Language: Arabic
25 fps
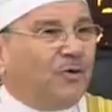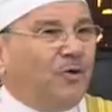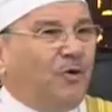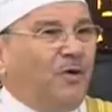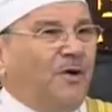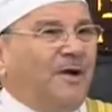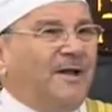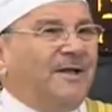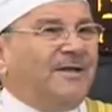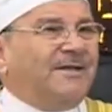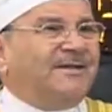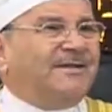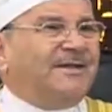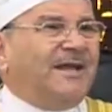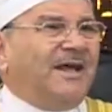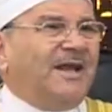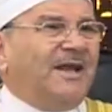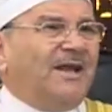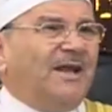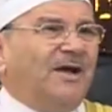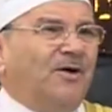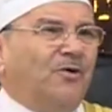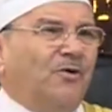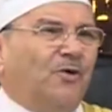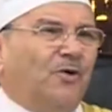كل
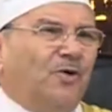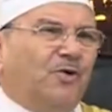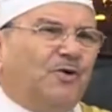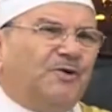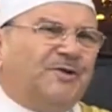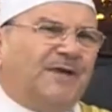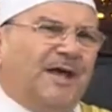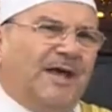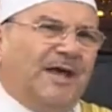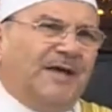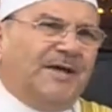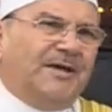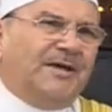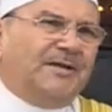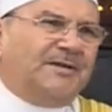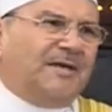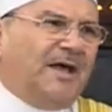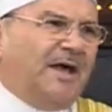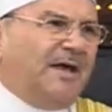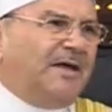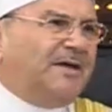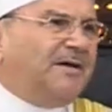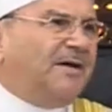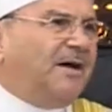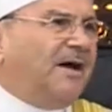إنسان له قزحية
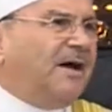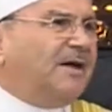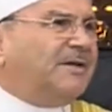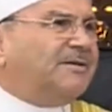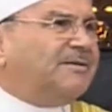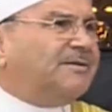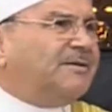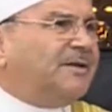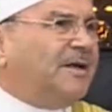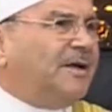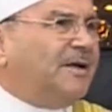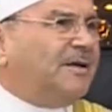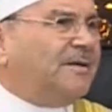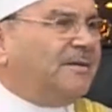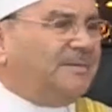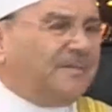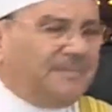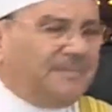عين خاصة